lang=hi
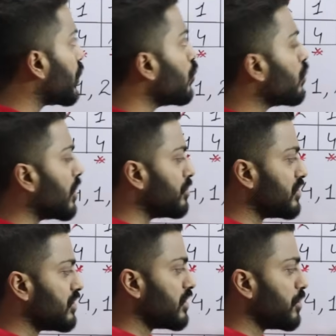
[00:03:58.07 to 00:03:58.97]
टू
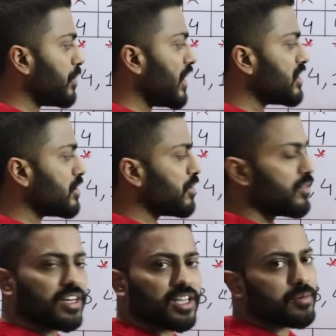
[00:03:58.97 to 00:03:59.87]
कम्स पेज नंबर
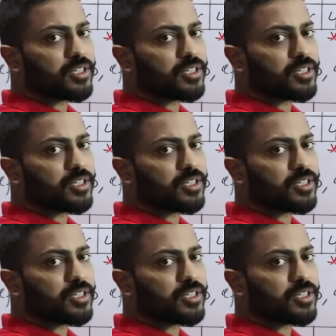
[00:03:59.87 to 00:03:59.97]
वन के